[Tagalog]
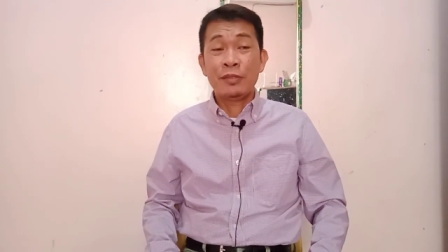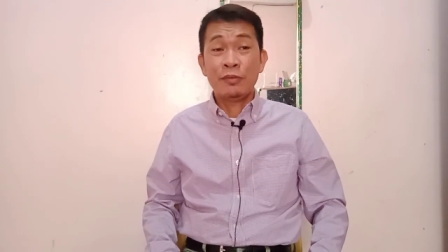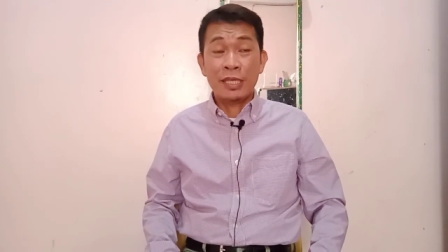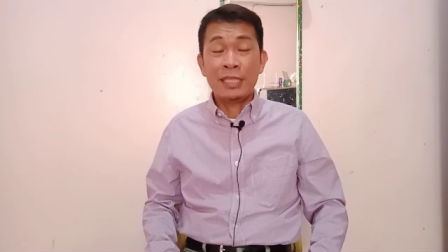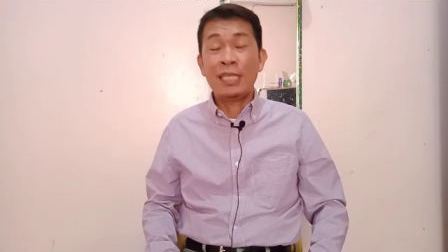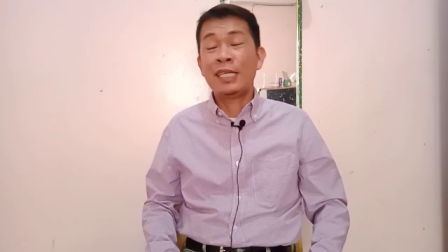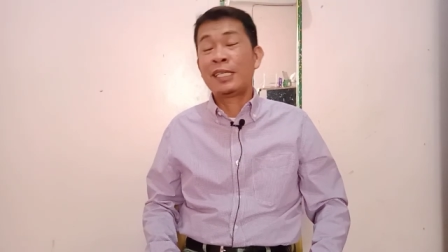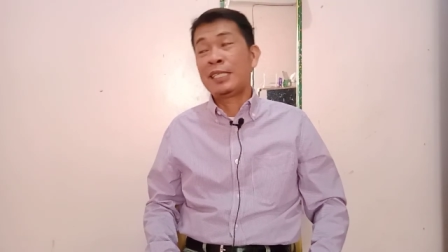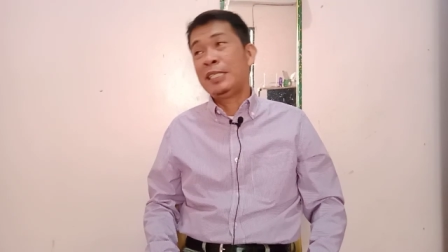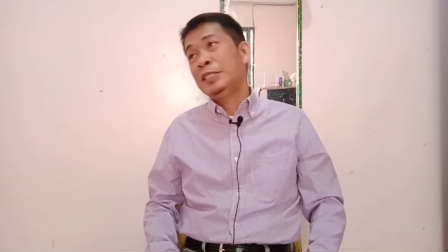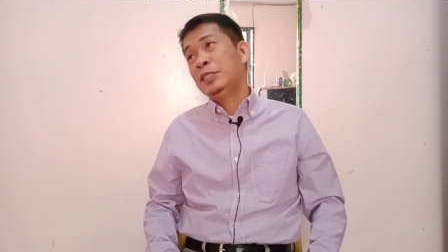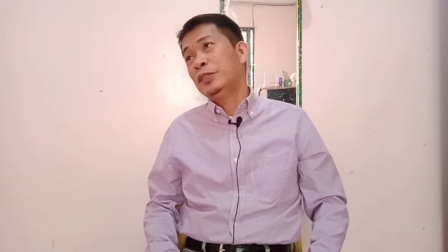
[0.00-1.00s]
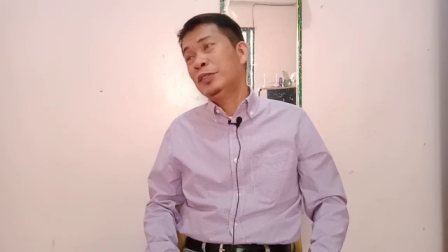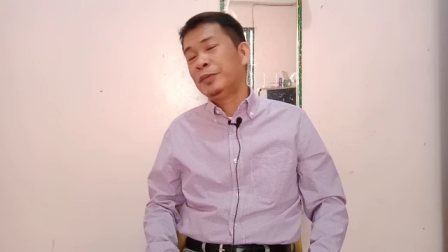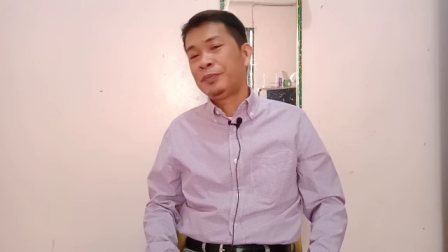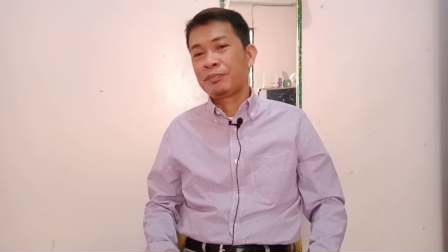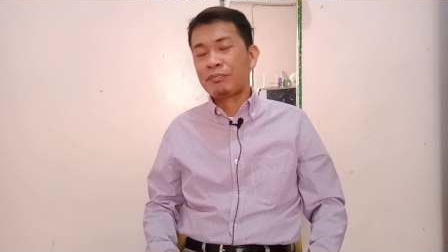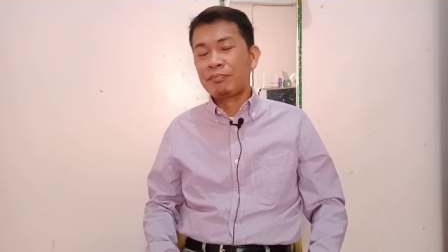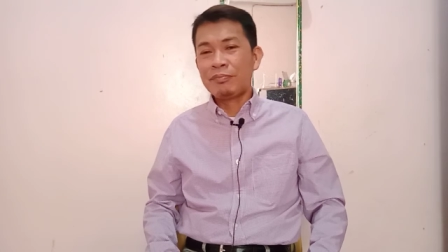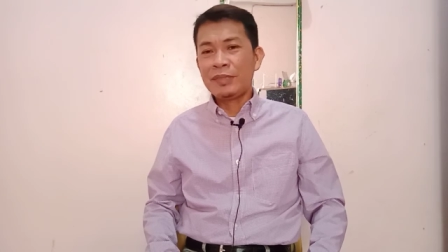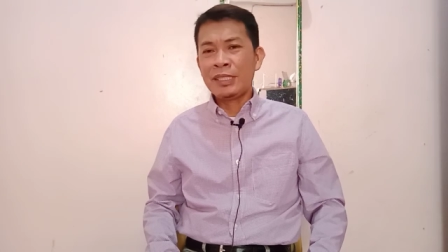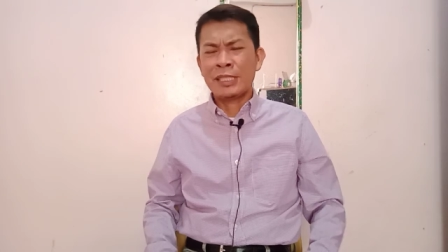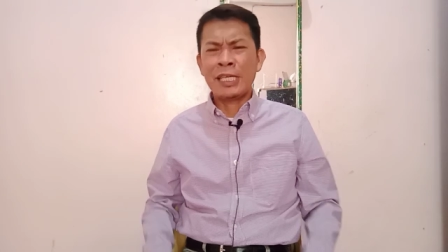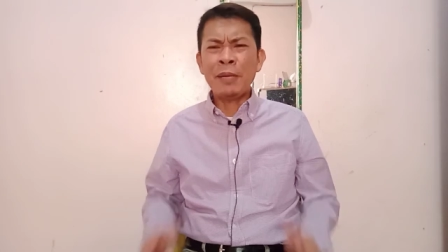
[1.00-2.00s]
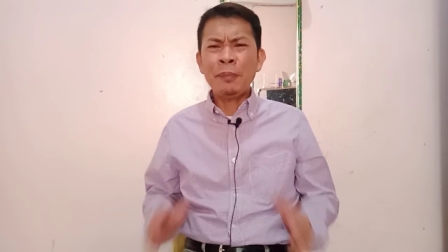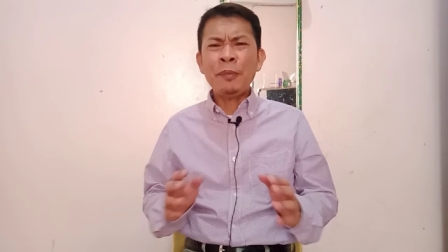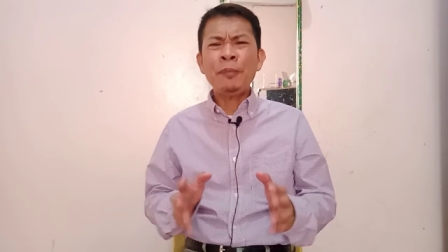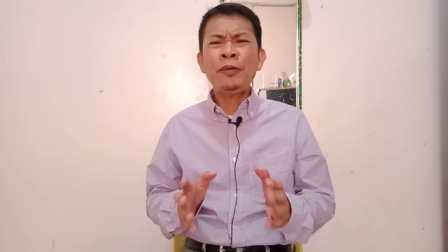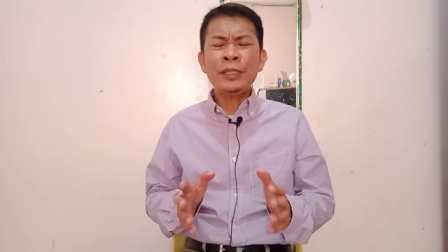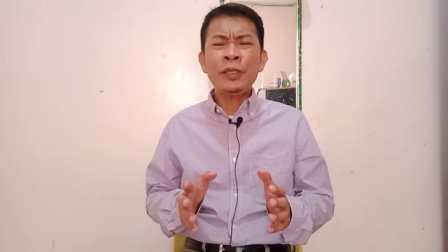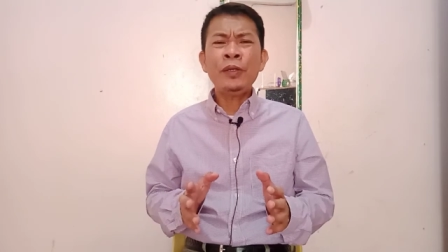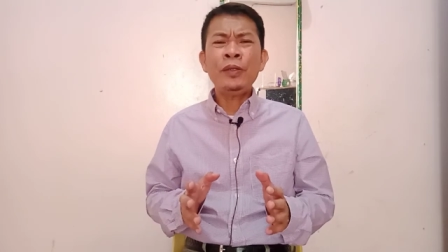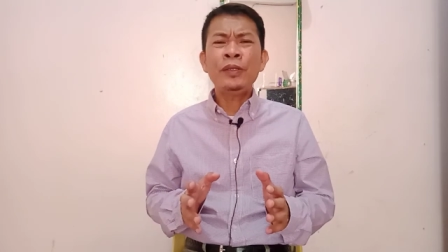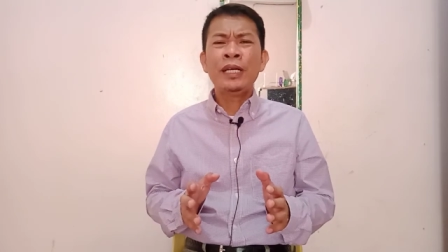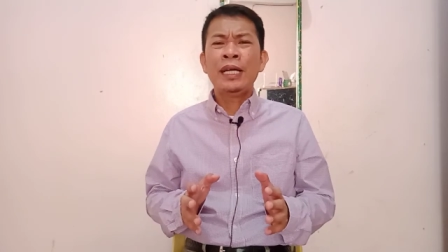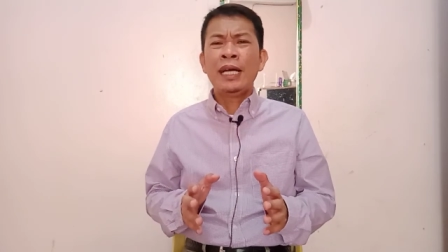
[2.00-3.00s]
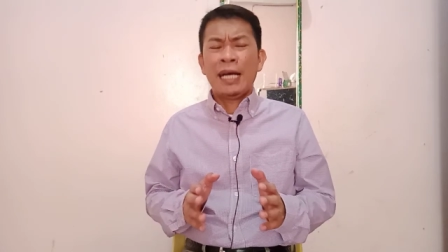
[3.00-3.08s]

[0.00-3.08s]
yung kanilang religion. Sa atin pong ito,